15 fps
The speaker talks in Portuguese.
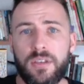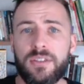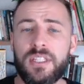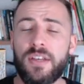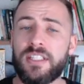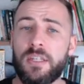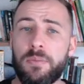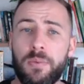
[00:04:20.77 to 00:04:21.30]
E
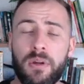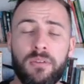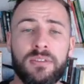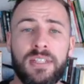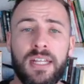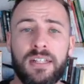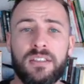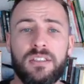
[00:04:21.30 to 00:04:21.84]
você ia se
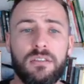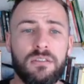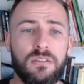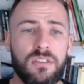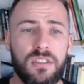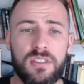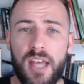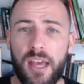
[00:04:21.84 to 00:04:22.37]
perguntar de
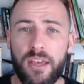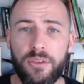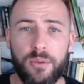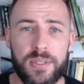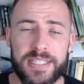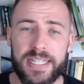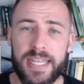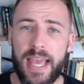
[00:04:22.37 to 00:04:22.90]
onde
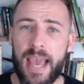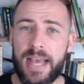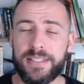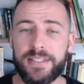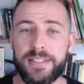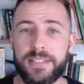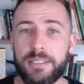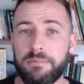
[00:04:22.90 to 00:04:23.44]
saiu esse
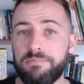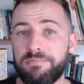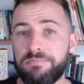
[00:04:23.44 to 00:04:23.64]
S?